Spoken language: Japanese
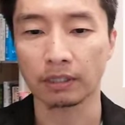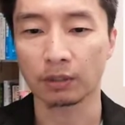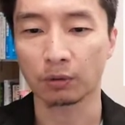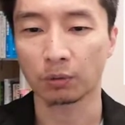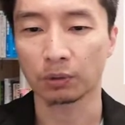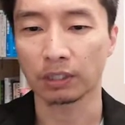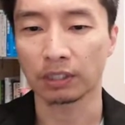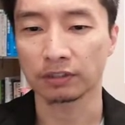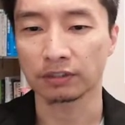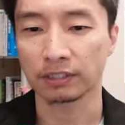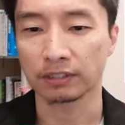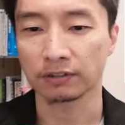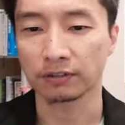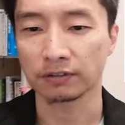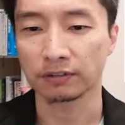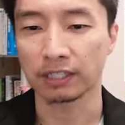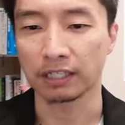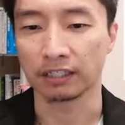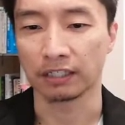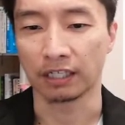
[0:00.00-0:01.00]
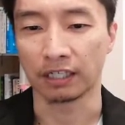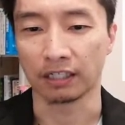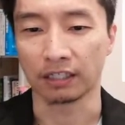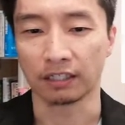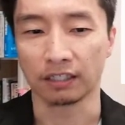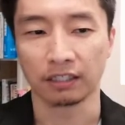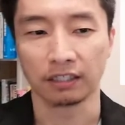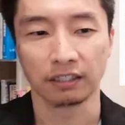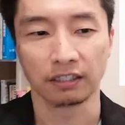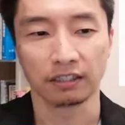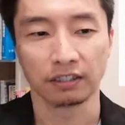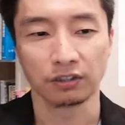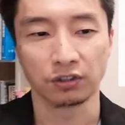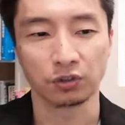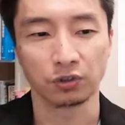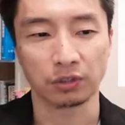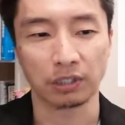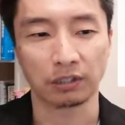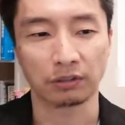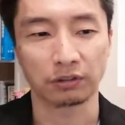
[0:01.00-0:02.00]
で、こんな感じで常にね、
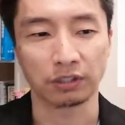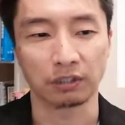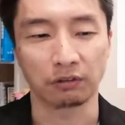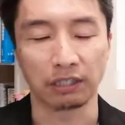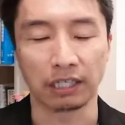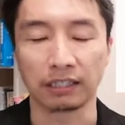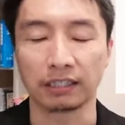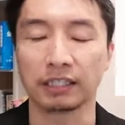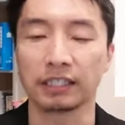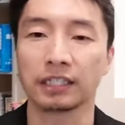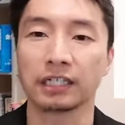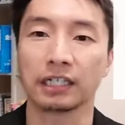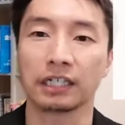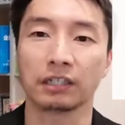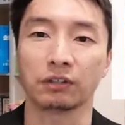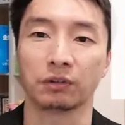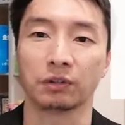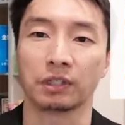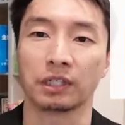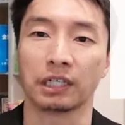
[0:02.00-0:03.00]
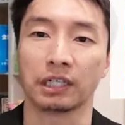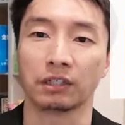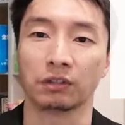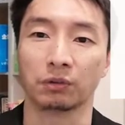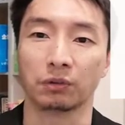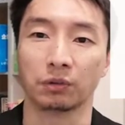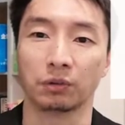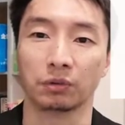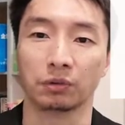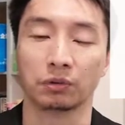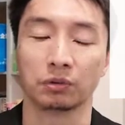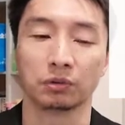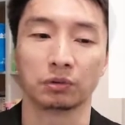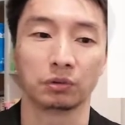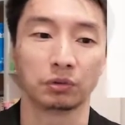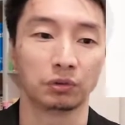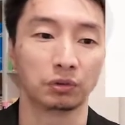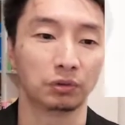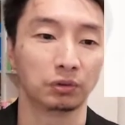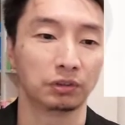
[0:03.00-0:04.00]
集客っていうのをやっていかないといけないという
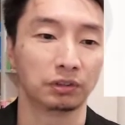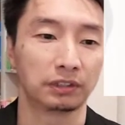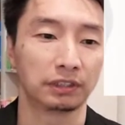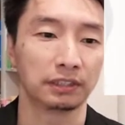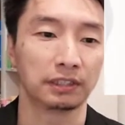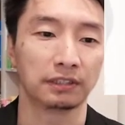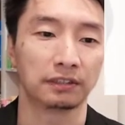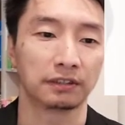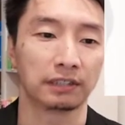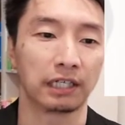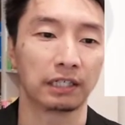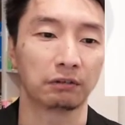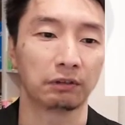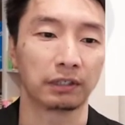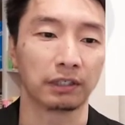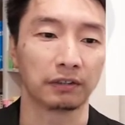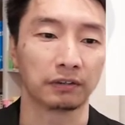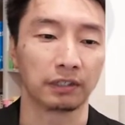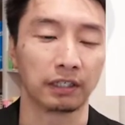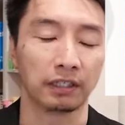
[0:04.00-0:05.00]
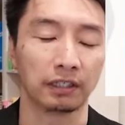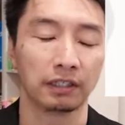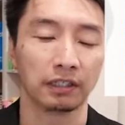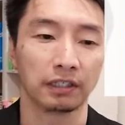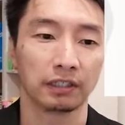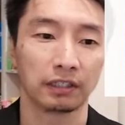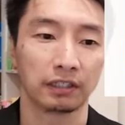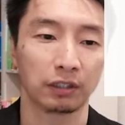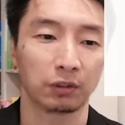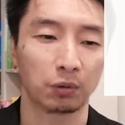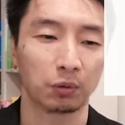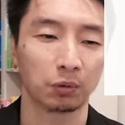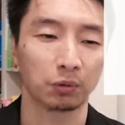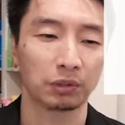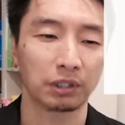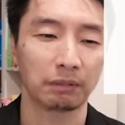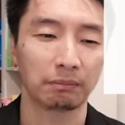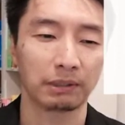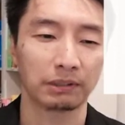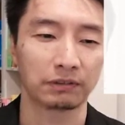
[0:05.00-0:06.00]
事実があるわけですね。で、こ
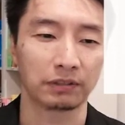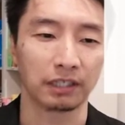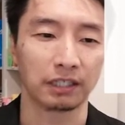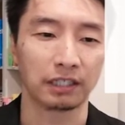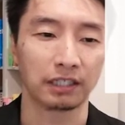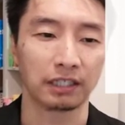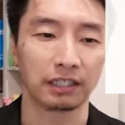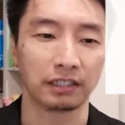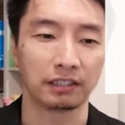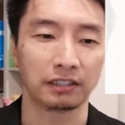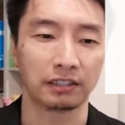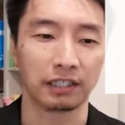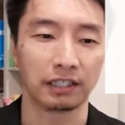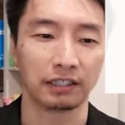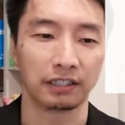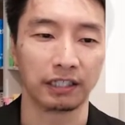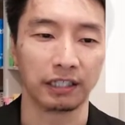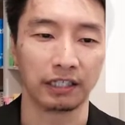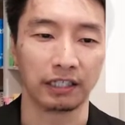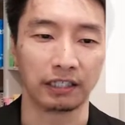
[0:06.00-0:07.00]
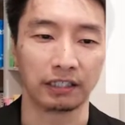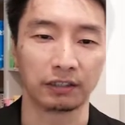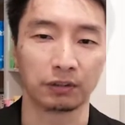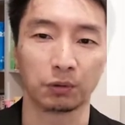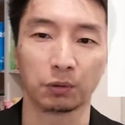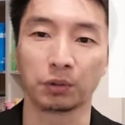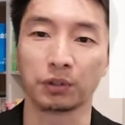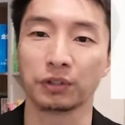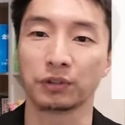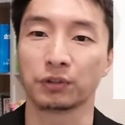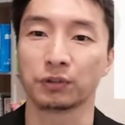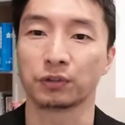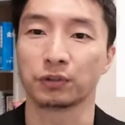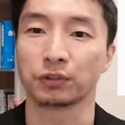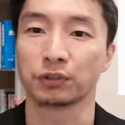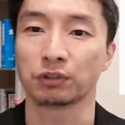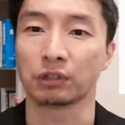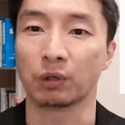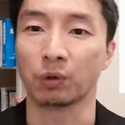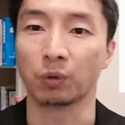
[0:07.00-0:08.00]
の点まずね、理解しないで、独立
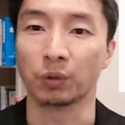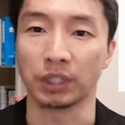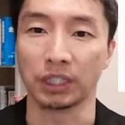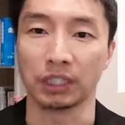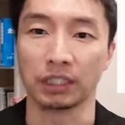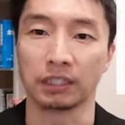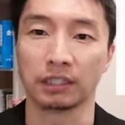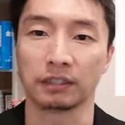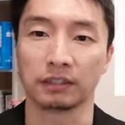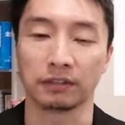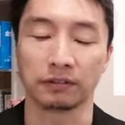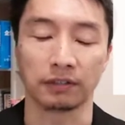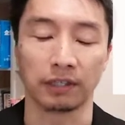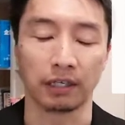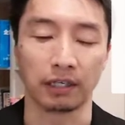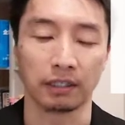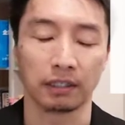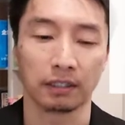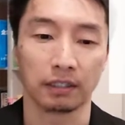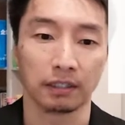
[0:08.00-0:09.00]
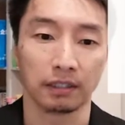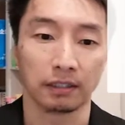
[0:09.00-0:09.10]
する人が多いですね。